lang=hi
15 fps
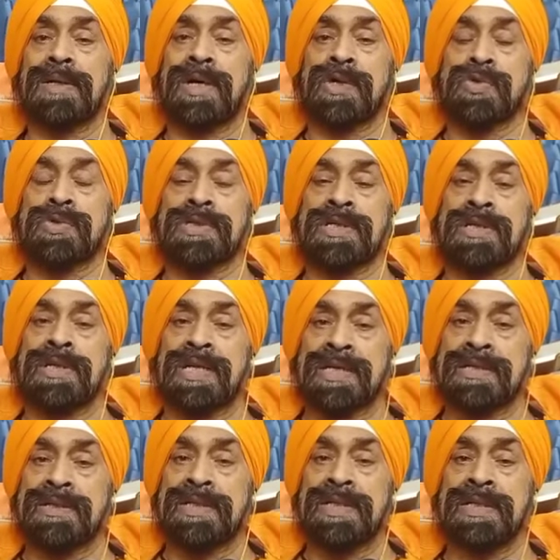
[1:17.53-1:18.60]
और उनकी
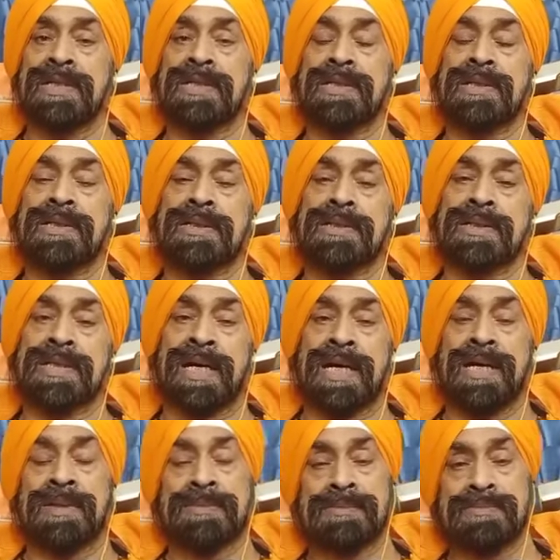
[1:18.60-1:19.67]
लेखनी का
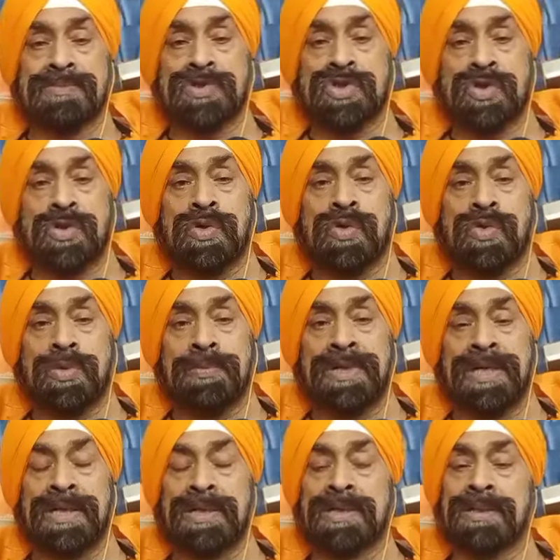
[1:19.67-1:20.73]
जो लोगों
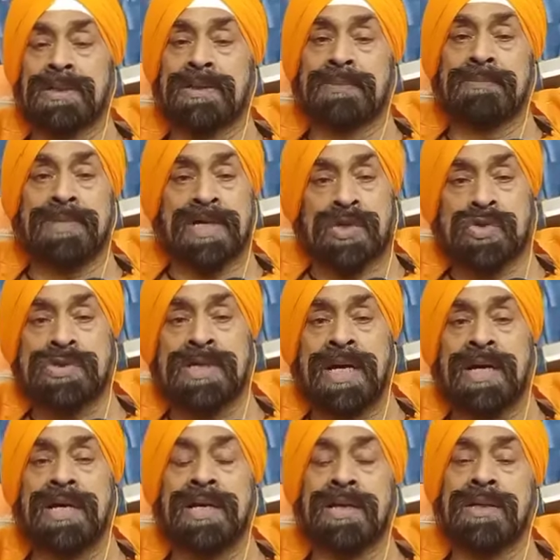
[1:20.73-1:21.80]
में
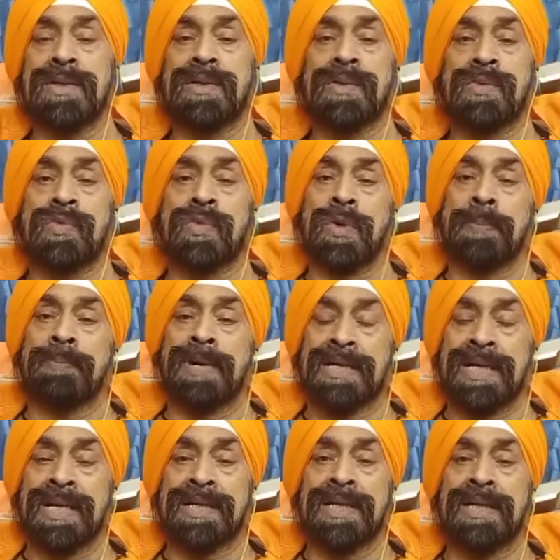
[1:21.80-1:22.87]
भरोसा है वो
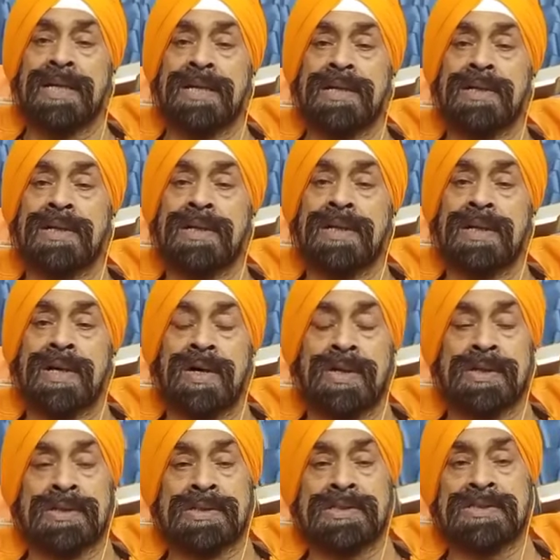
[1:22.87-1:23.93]
बना रहे
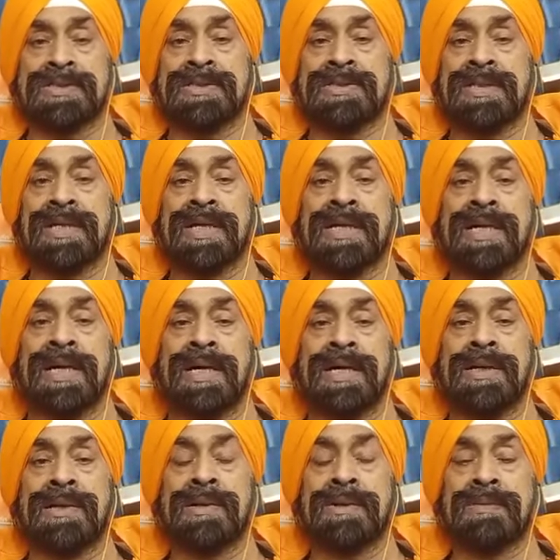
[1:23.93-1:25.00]
और किसी तरह का
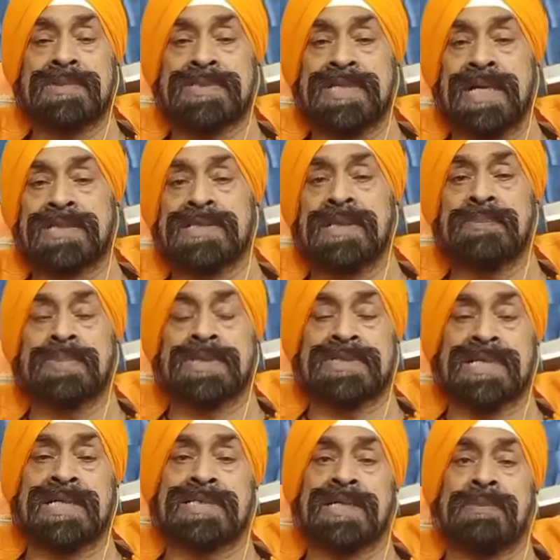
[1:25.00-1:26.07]
शासन
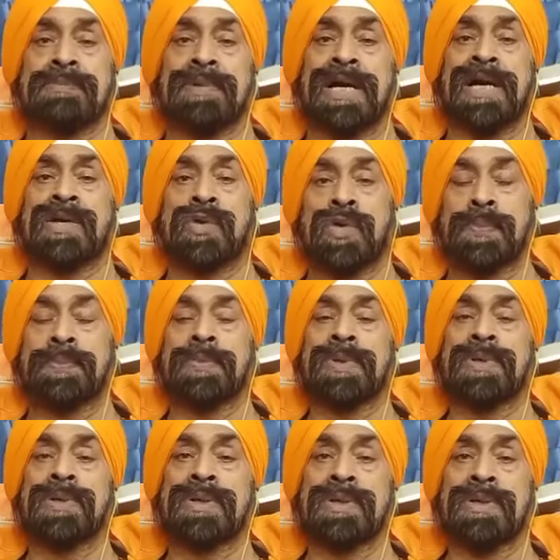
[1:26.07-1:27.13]
प्रशासन पे आरोप
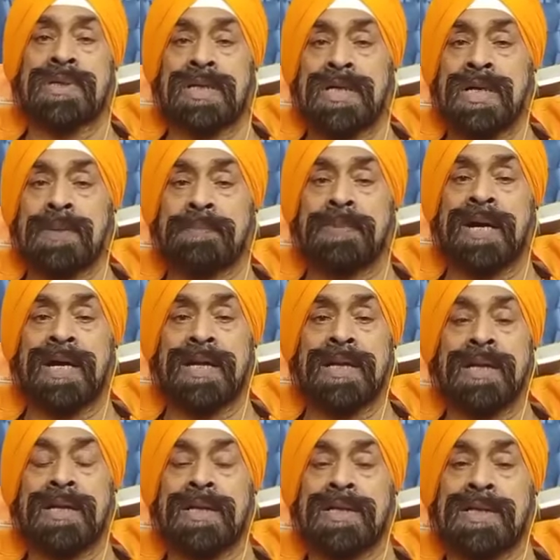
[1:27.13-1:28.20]
न लग पाए
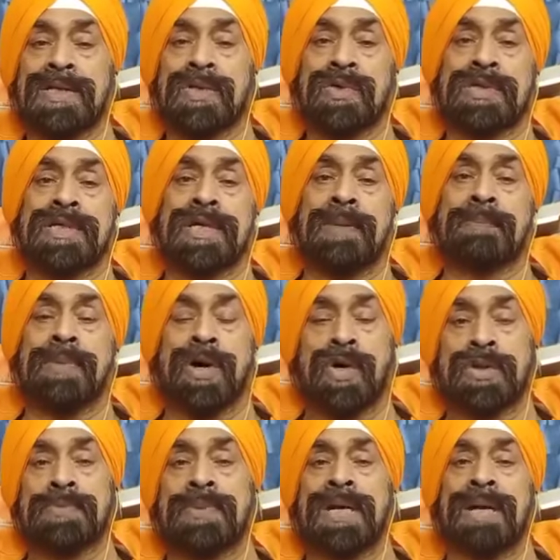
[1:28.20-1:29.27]
क्योंकि अब
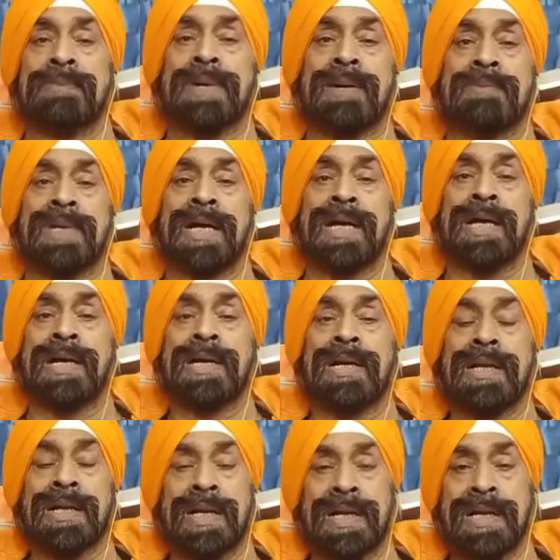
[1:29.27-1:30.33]
बहुत बड़ा मामला
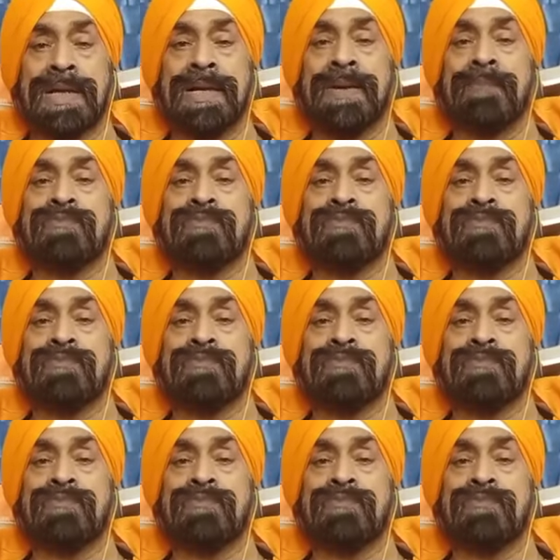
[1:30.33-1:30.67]
है